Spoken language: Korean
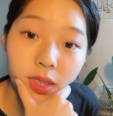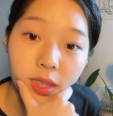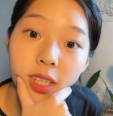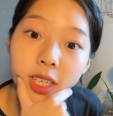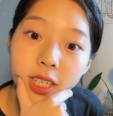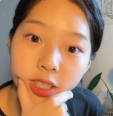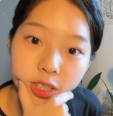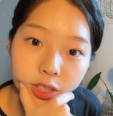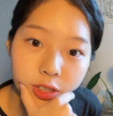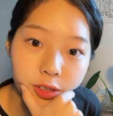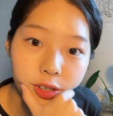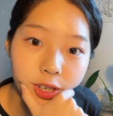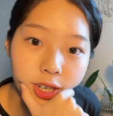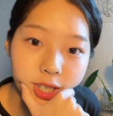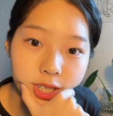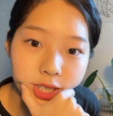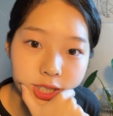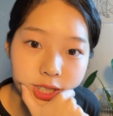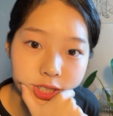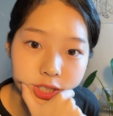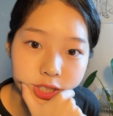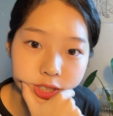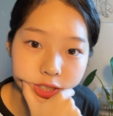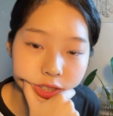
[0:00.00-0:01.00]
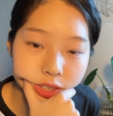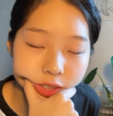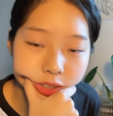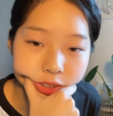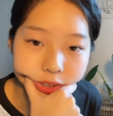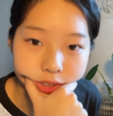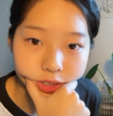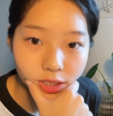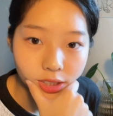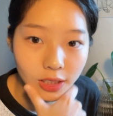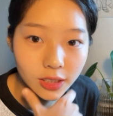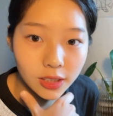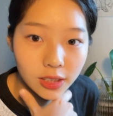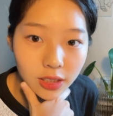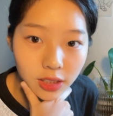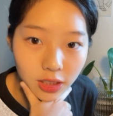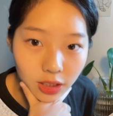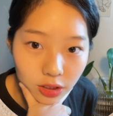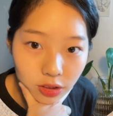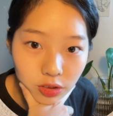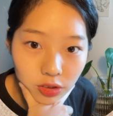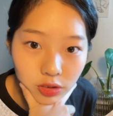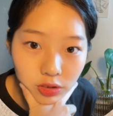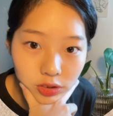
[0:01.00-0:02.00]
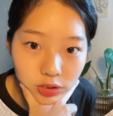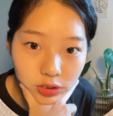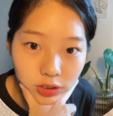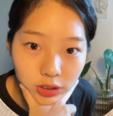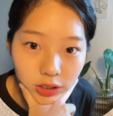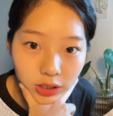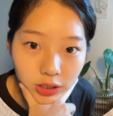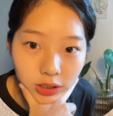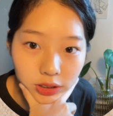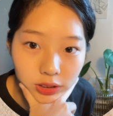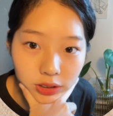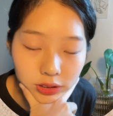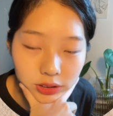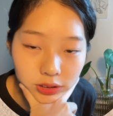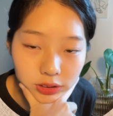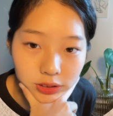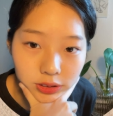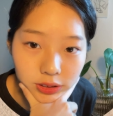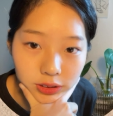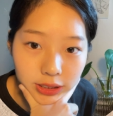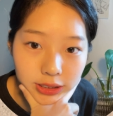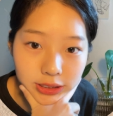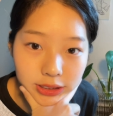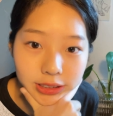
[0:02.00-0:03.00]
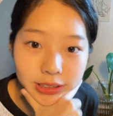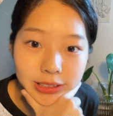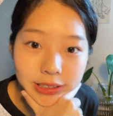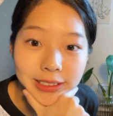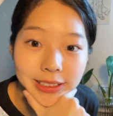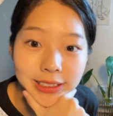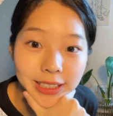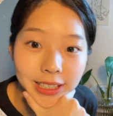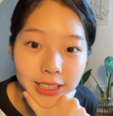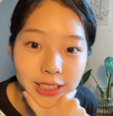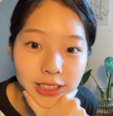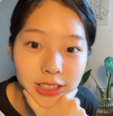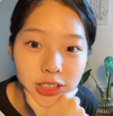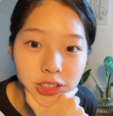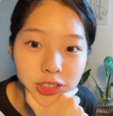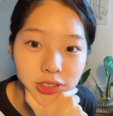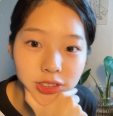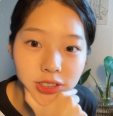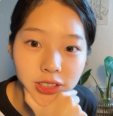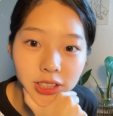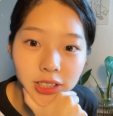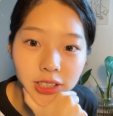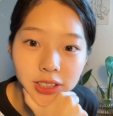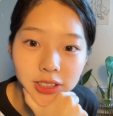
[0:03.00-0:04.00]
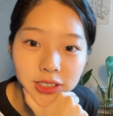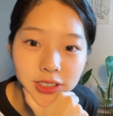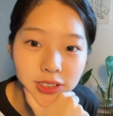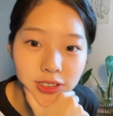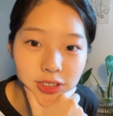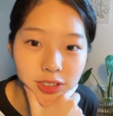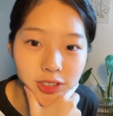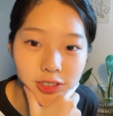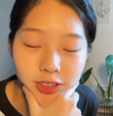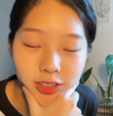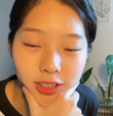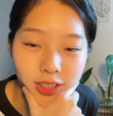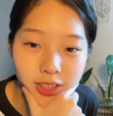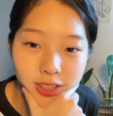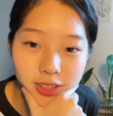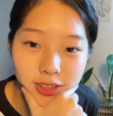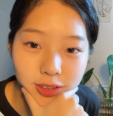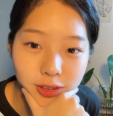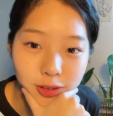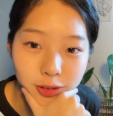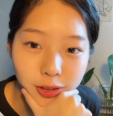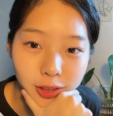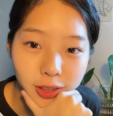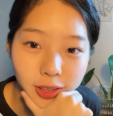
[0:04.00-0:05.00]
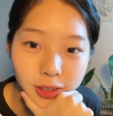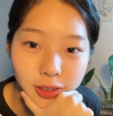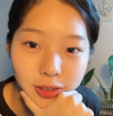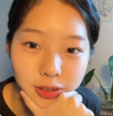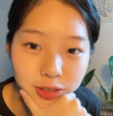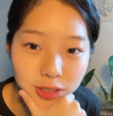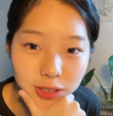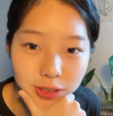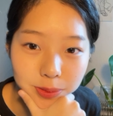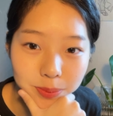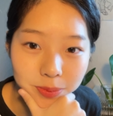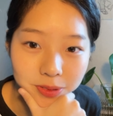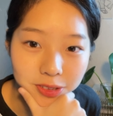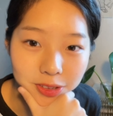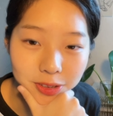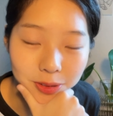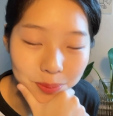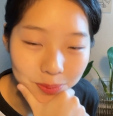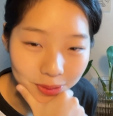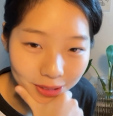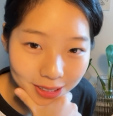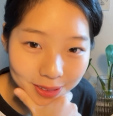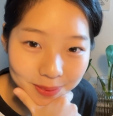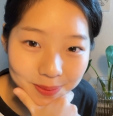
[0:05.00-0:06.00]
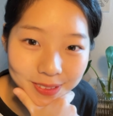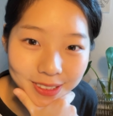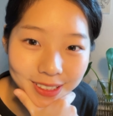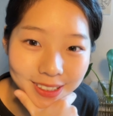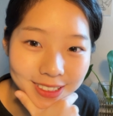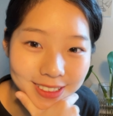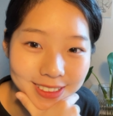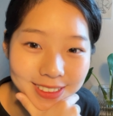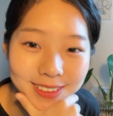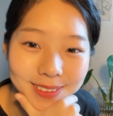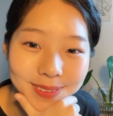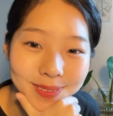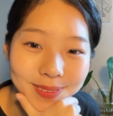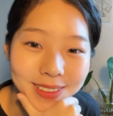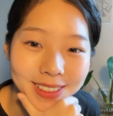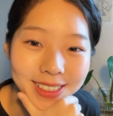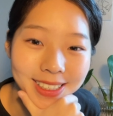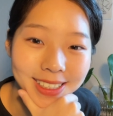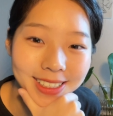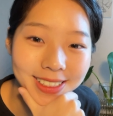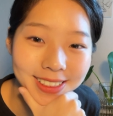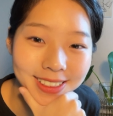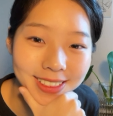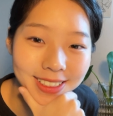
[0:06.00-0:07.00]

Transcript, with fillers: 그걸 확인하셔서 댓글로 어, 애칭 아이디어나 그런 거 댓글로 남겨주시면 정말 감사하겠습니다.